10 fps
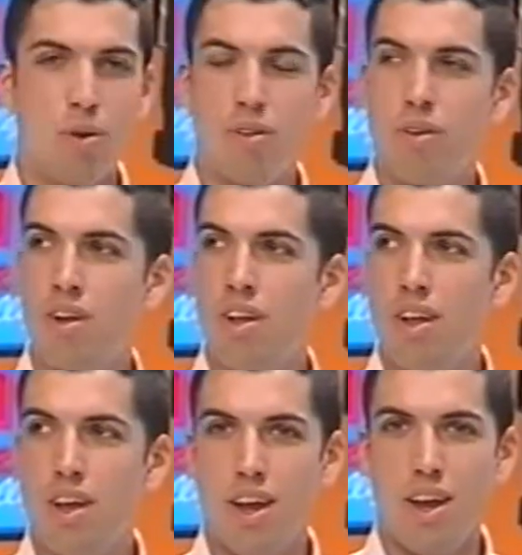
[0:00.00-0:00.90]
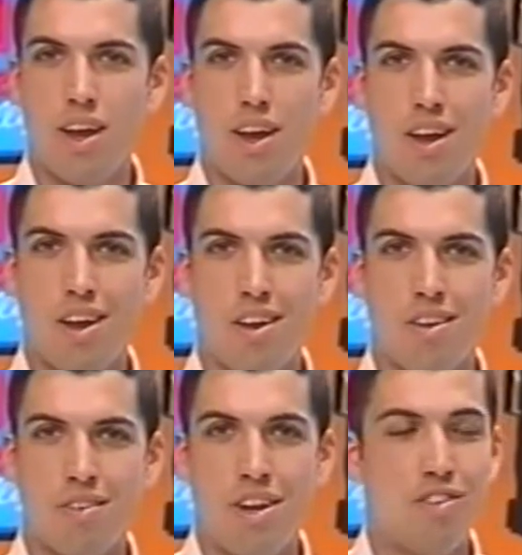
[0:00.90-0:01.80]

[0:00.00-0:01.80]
del mondo e eh,